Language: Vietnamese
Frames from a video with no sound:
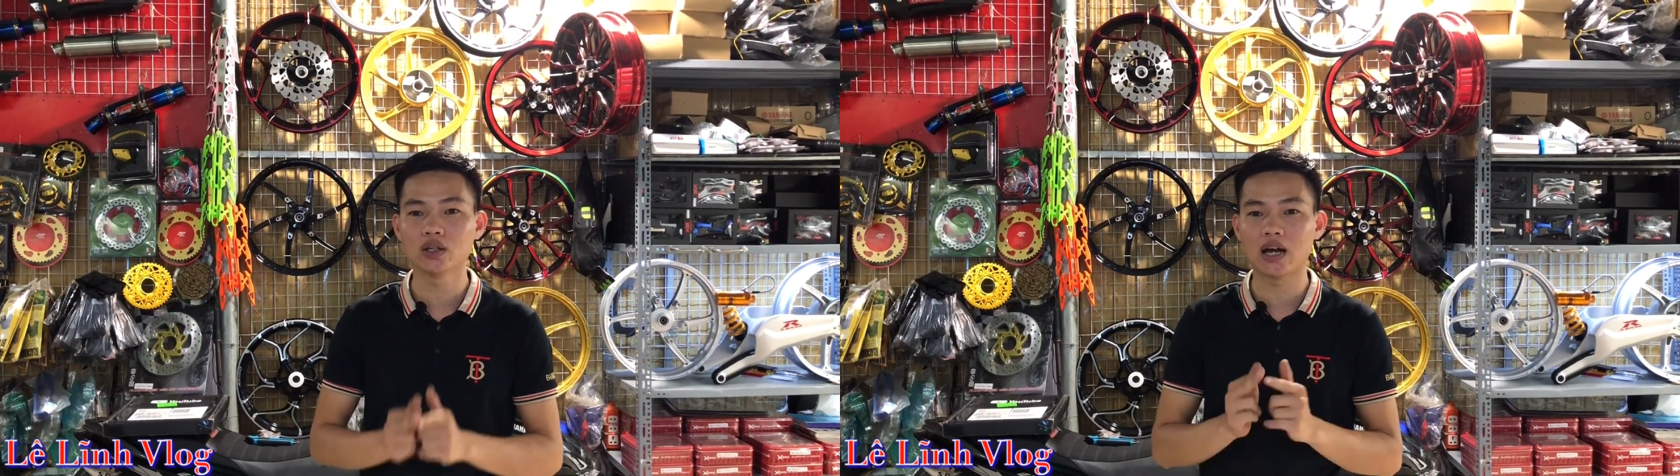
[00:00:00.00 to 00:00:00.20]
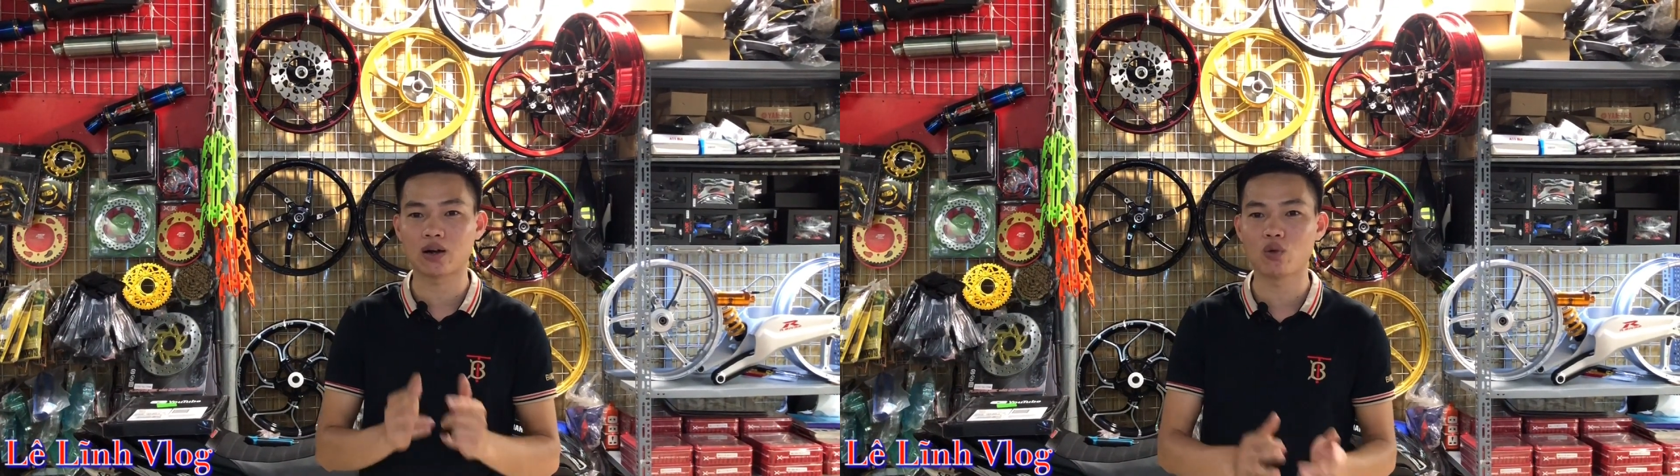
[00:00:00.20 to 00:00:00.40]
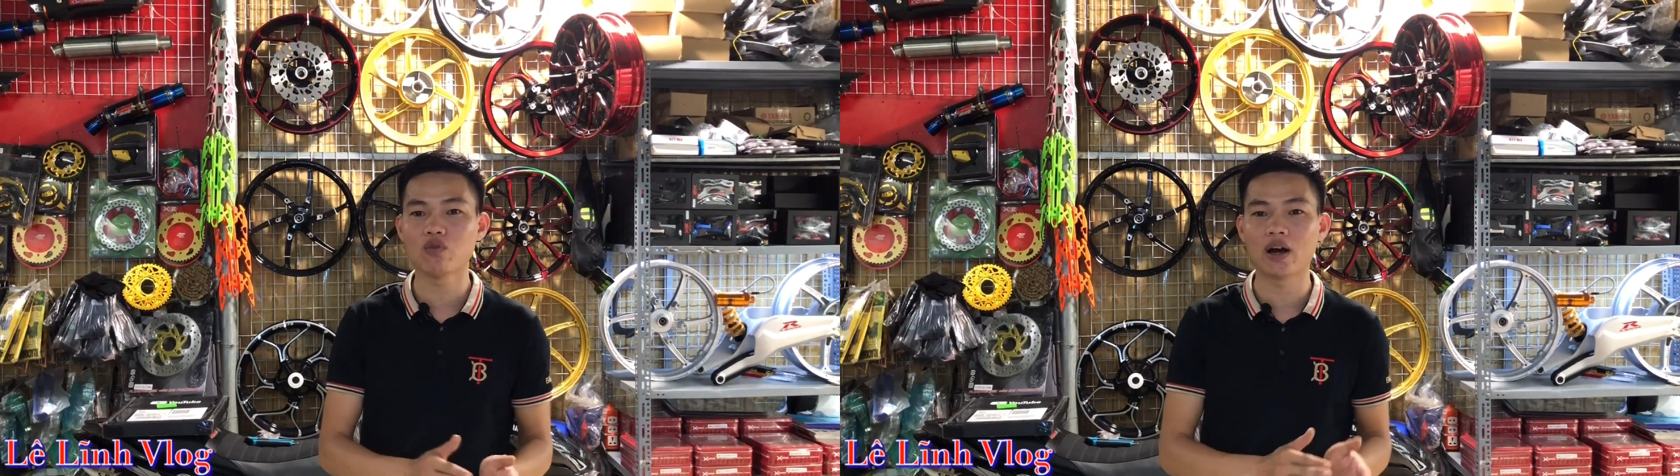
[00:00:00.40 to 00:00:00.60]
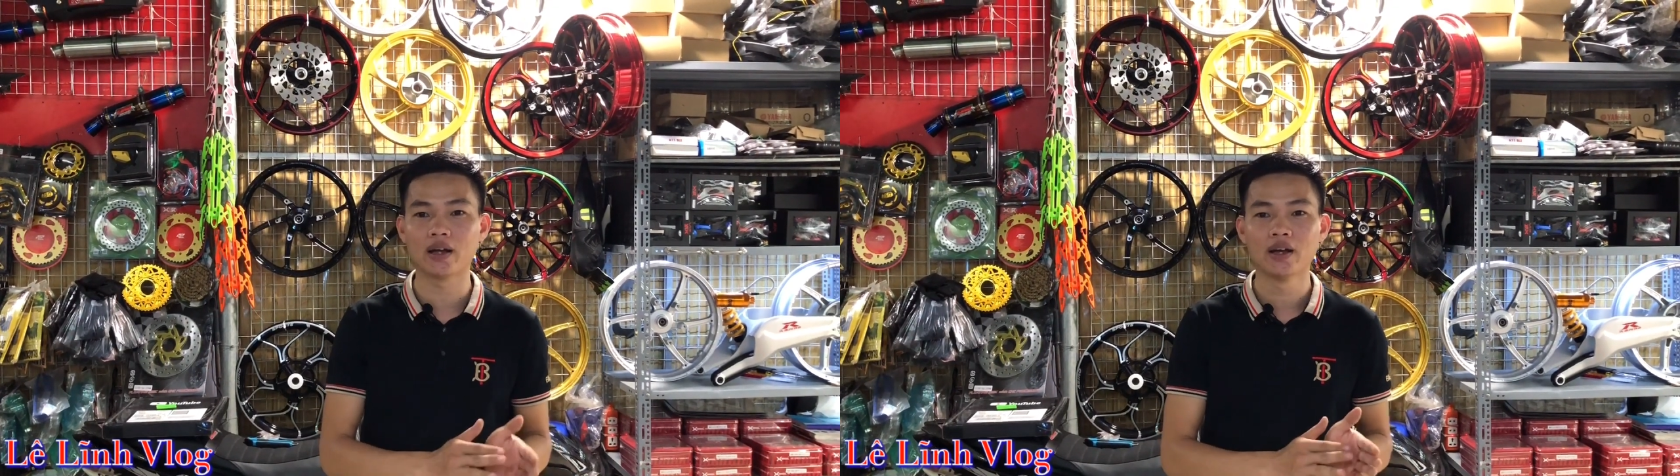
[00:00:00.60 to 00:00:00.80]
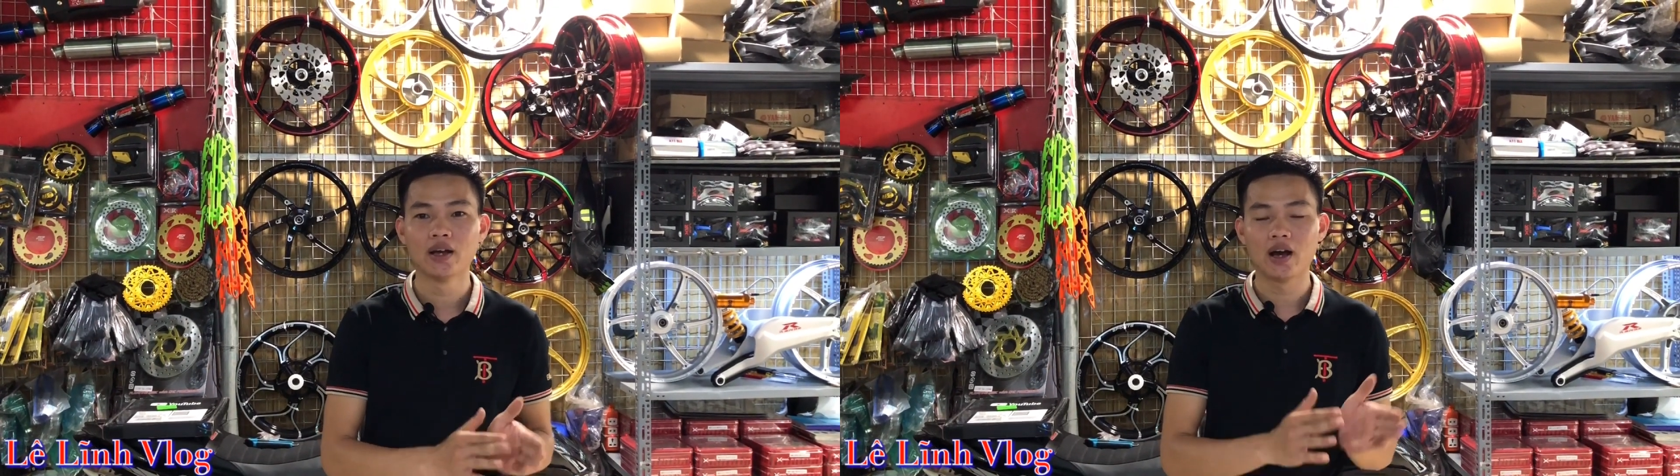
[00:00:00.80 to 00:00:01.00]
như là cũng
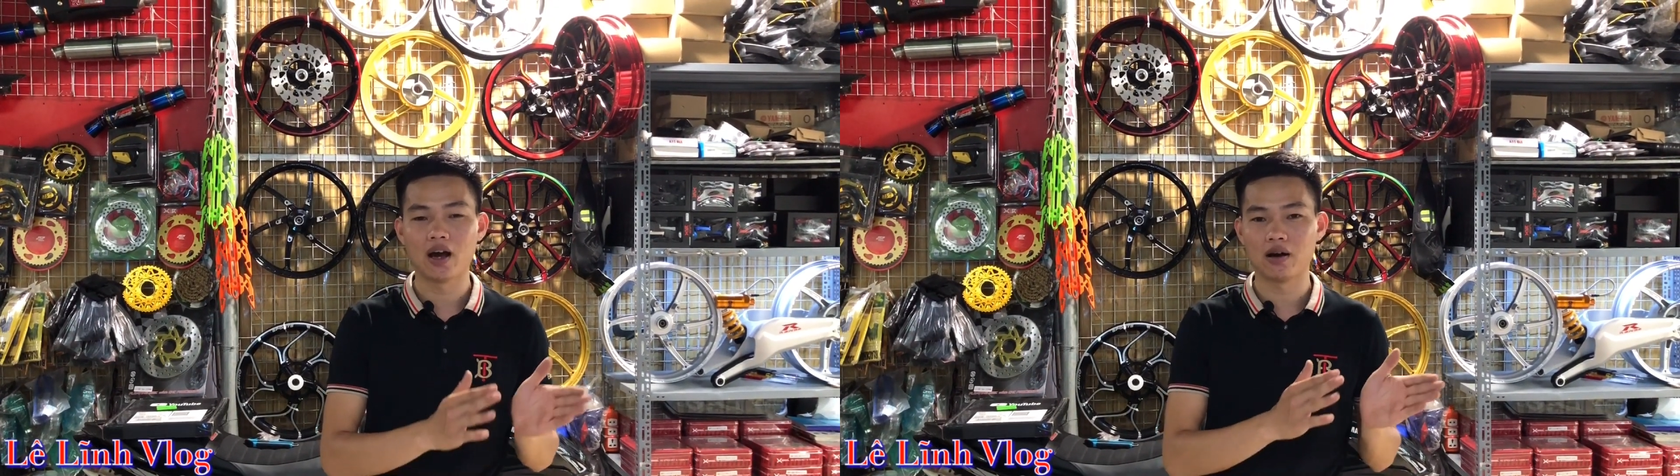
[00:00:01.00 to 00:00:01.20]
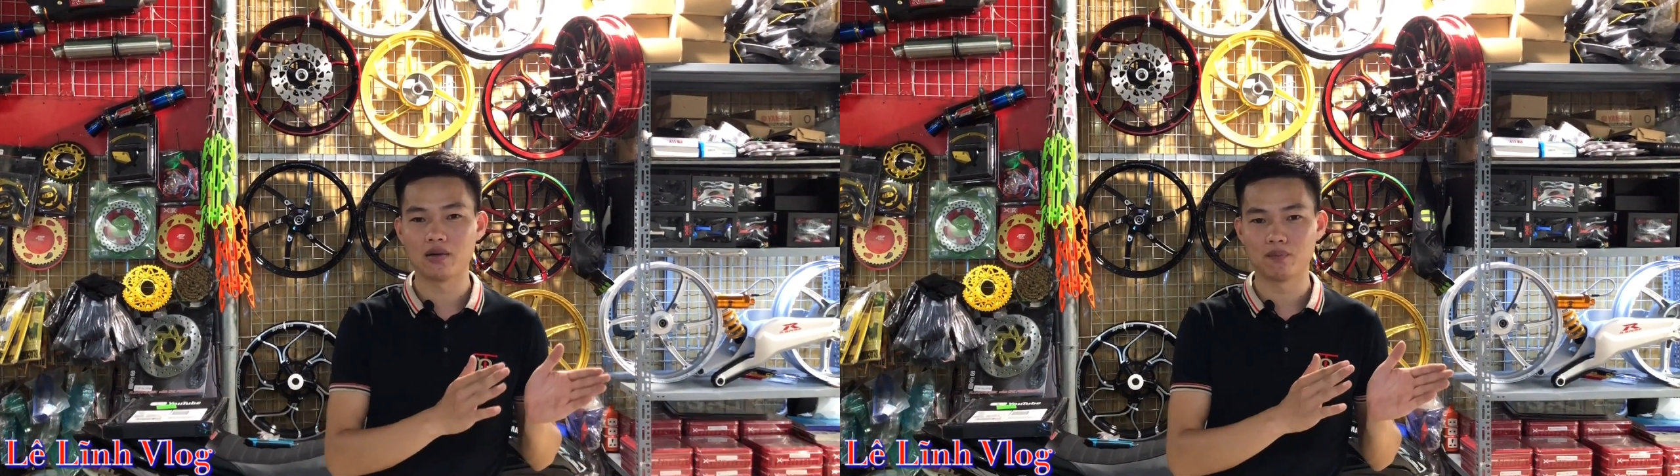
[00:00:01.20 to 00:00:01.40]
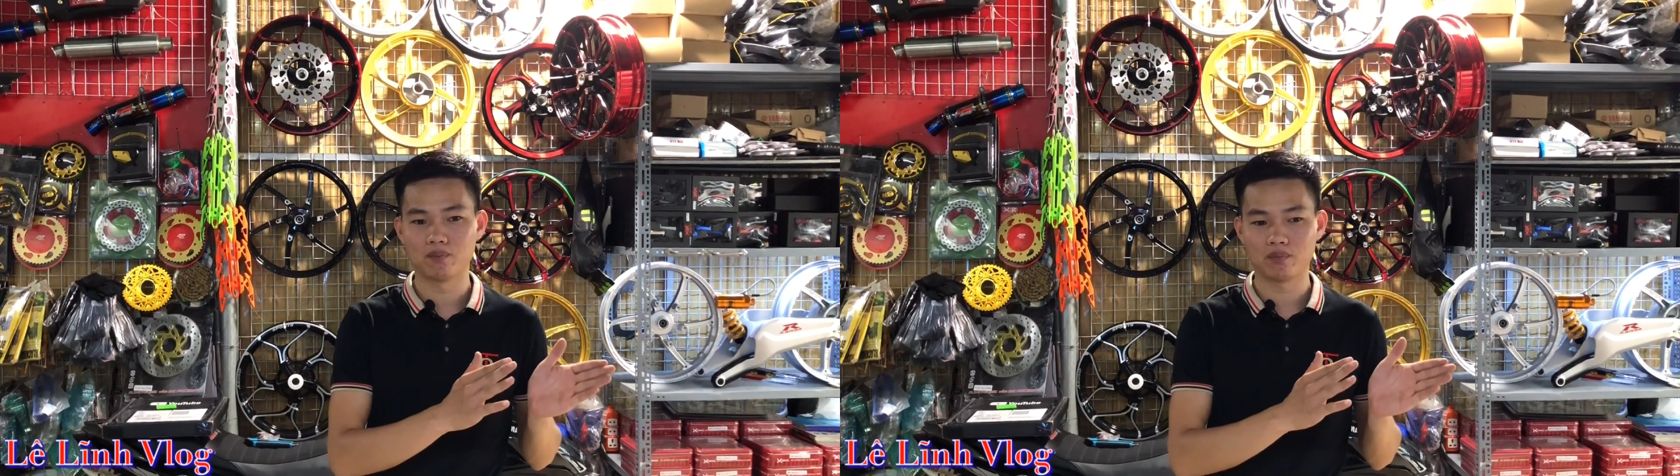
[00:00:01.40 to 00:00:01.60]
phải à,